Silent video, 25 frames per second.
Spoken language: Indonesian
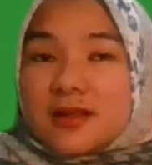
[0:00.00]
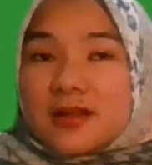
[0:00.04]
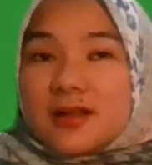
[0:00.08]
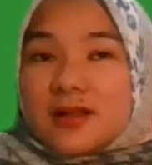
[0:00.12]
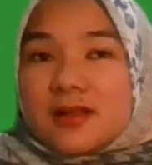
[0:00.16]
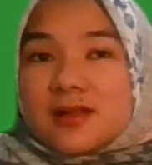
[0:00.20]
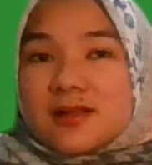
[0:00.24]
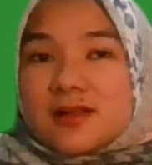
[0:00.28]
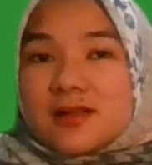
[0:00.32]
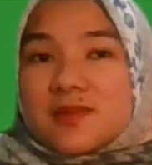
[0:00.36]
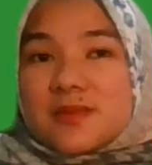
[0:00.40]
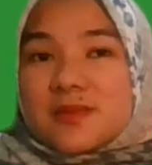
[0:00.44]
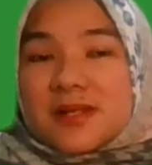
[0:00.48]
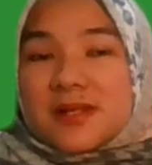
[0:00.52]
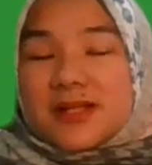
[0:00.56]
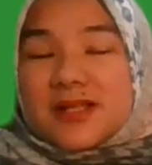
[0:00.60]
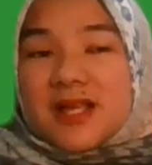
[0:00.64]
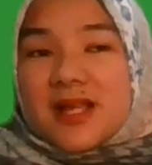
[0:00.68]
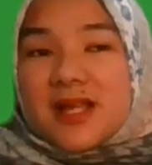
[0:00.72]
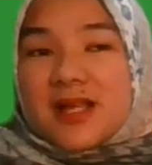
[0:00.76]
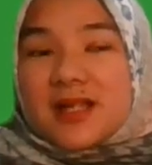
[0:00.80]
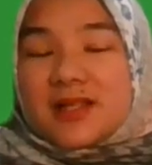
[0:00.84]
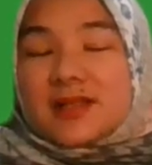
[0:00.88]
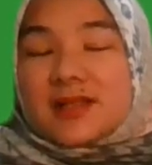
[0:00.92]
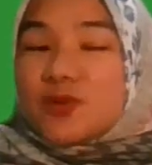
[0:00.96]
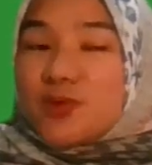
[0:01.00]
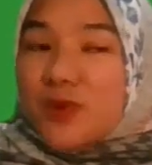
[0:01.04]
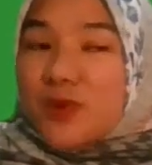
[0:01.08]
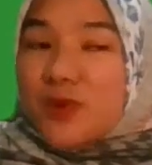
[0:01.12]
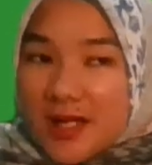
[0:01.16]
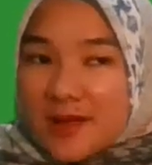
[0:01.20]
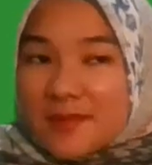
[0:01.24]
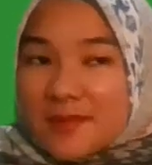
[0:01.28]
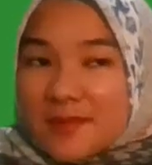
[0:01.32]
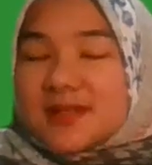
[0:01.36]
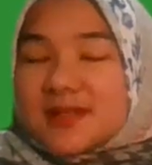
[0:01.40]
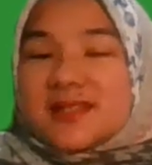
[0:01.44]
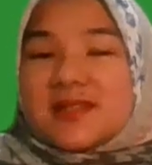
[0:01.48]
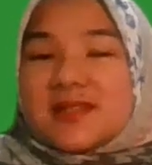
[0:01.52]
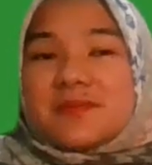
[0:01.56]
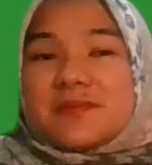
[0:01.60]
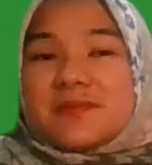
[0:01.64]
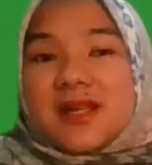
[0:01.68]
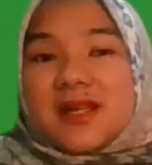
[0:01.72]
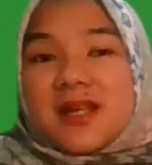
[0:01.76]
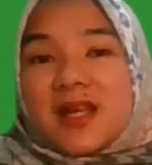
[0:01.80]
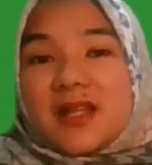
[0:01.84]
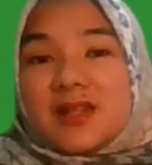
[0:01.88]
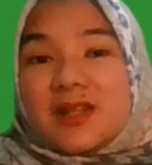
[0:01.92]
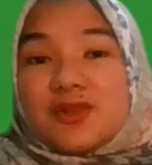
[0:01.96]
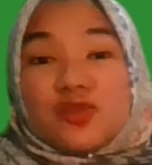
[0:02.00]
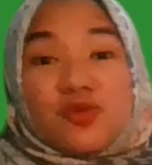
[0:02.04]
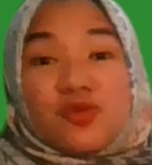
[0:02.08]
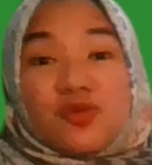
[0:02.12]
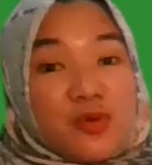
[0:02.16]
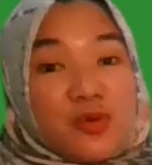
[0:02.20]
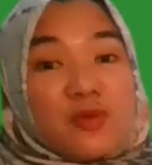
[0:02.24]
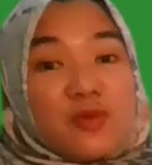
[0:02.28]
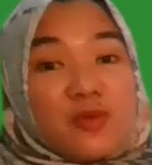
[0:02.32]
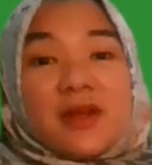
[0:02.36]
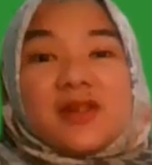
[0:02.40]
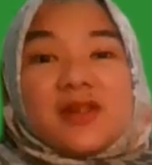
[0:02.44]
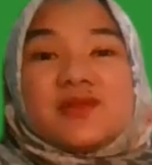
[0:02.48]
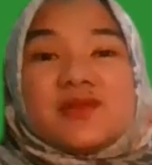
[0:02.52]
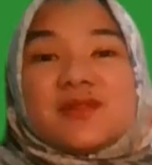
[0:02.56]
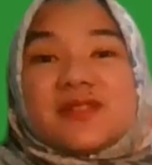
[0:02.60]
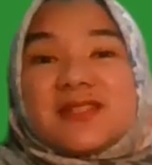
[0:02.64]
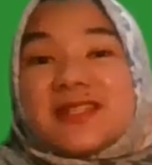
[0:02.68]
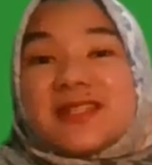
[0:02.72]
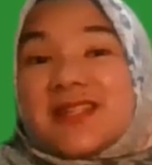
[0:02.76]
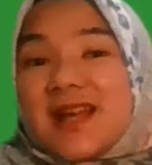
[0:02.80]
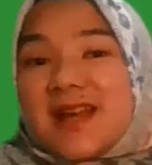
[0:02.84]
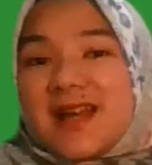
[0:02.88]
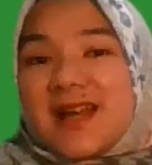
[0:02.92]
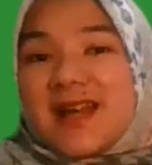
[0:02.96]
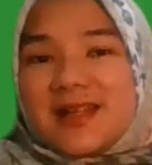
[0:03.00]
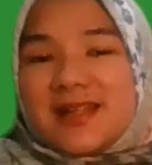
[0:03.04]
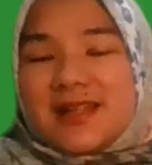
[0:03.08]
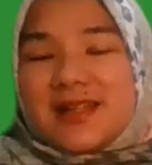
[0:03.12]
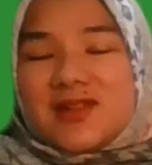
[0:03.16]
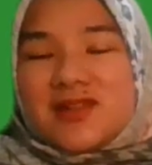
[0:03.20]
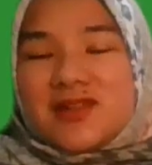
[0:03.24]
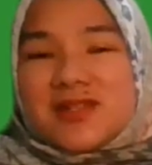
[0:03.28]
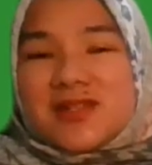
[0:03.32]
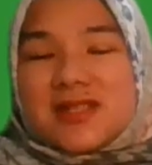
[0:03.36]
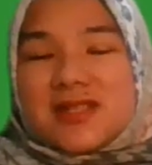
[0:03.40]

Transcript: uh, seperti halnya Tuhan menciptakan tubuh manusia gitu.